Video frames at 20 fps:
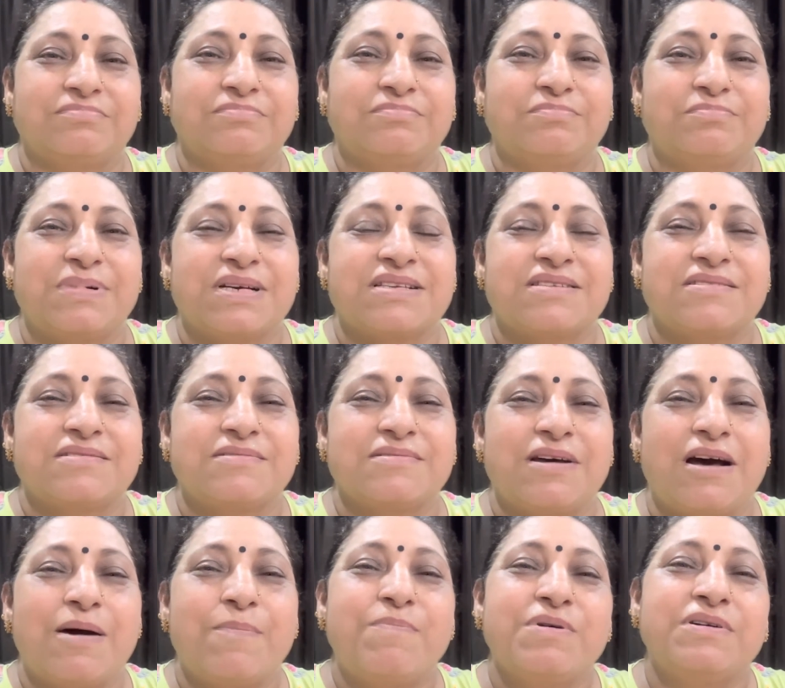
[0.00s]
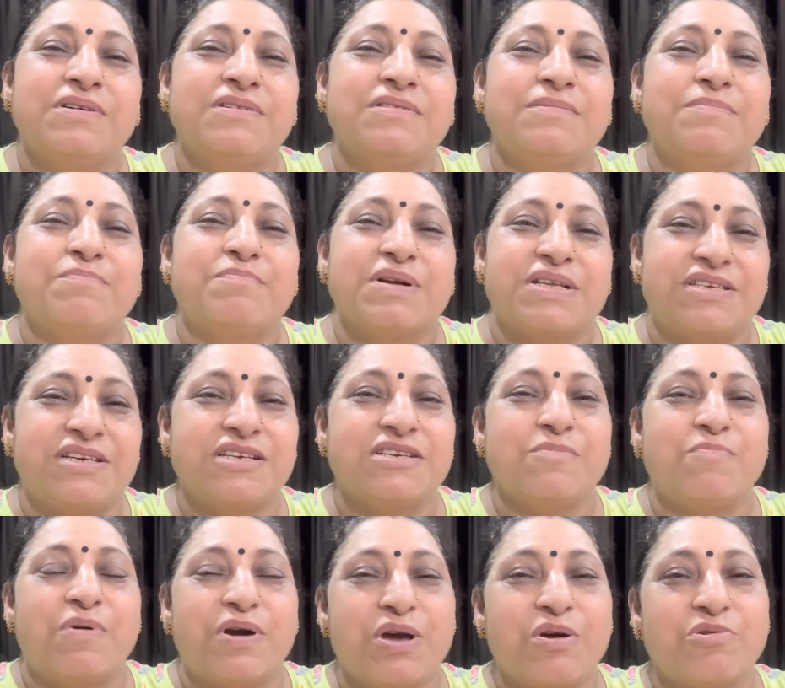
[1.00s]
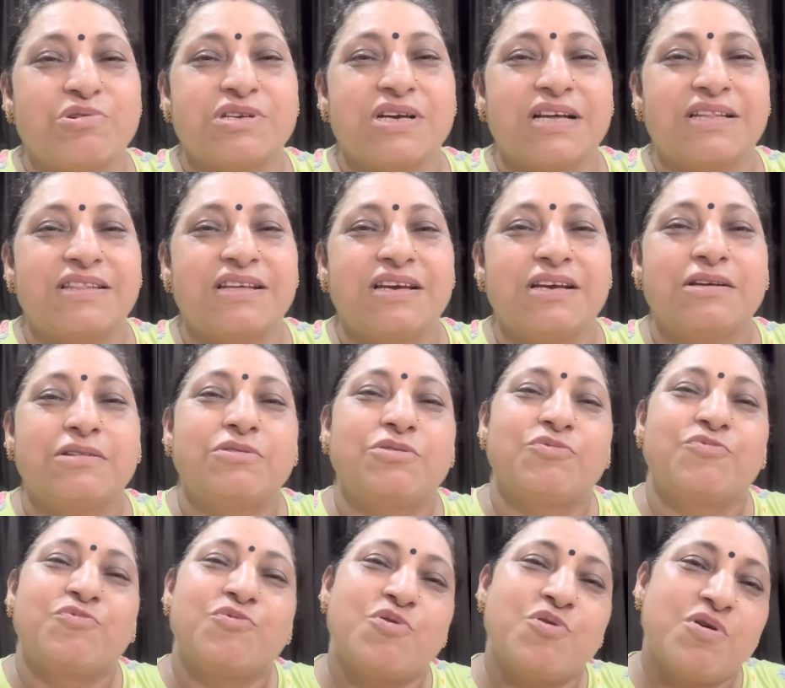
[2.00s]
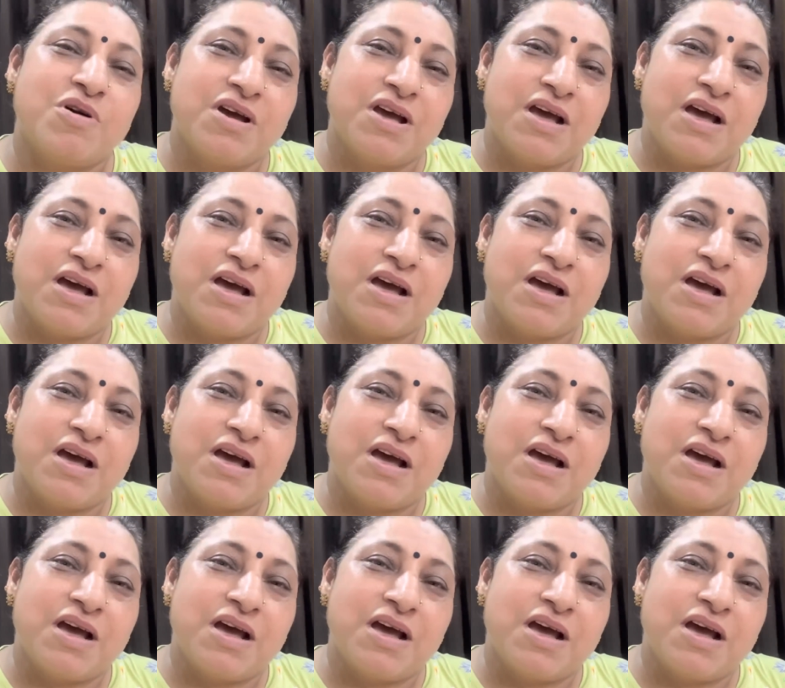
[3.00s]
बस अब बच्चे जब बड़े हो जाते हैं तो वो